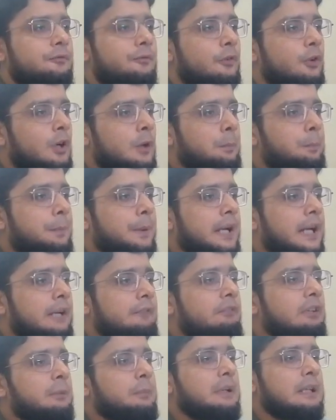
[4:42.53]
वो
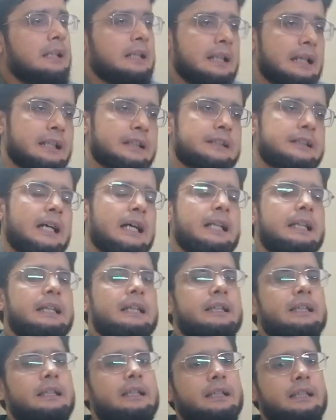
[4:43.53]
पैरवी में लग
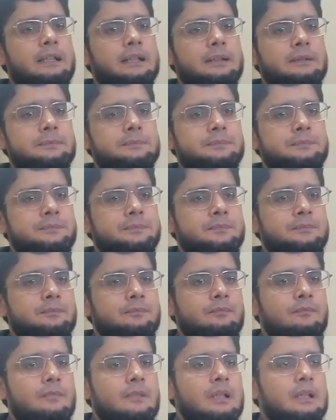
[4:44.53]
जाने के हैं
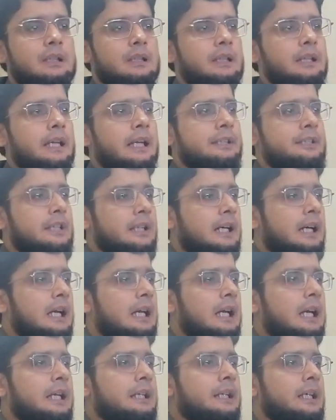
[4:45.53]
एक जगह
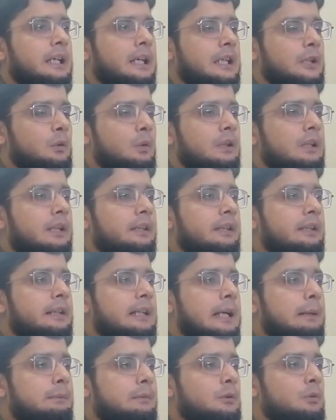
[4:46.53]
आया है या यो लजीन
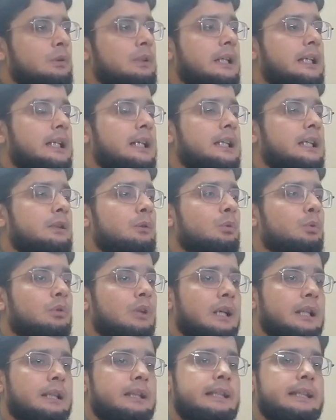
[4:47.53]
आमन
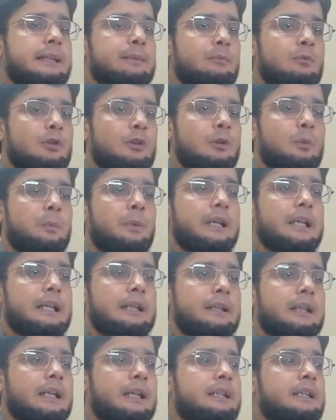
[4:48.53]
लतुक़दीम
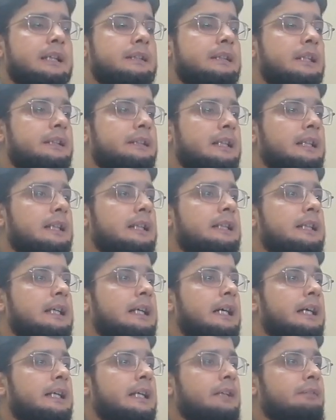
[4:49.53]
बैना
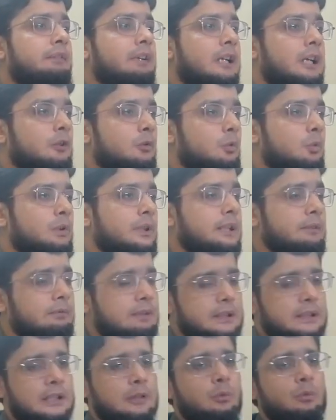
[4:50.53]
व रसूली
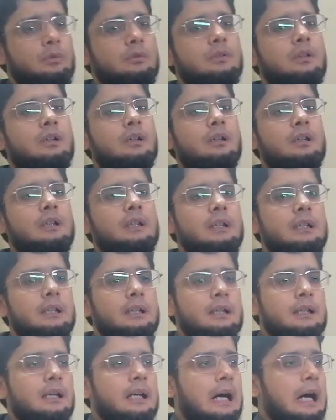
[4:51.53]
व तकुल्ला
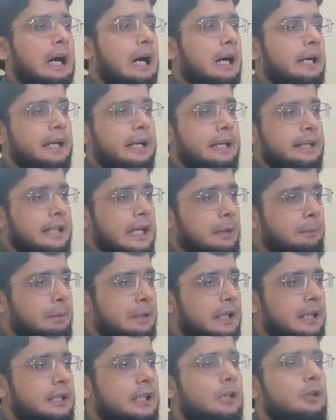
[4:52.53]
आगे ना
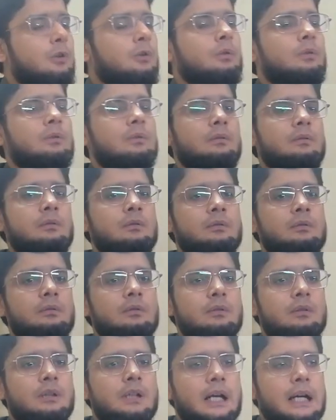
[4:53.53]
बढ़ा करो
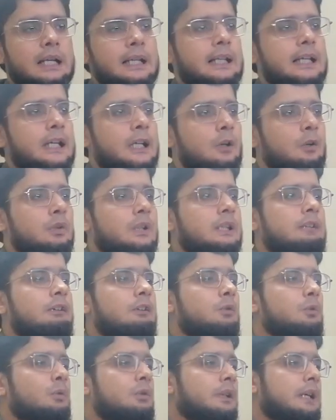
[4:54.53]
अल्लाह उसके
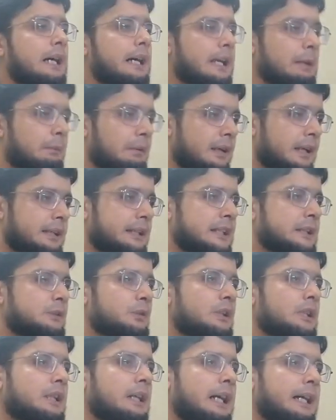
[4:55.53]
रसूल से आगे बढ़ना यही
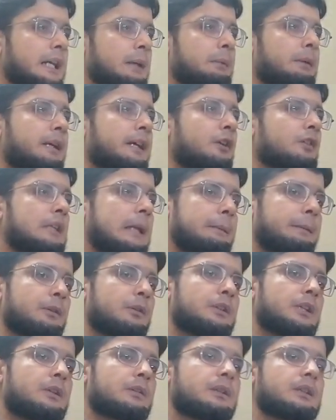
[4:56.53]
तो है आगे बढ़ गए
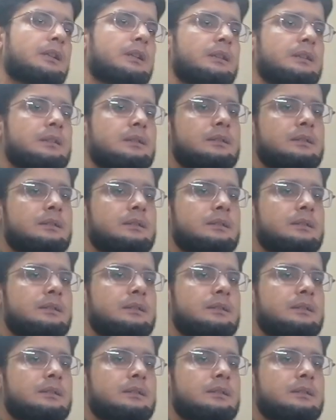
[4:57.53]
साबिक हो जाओगे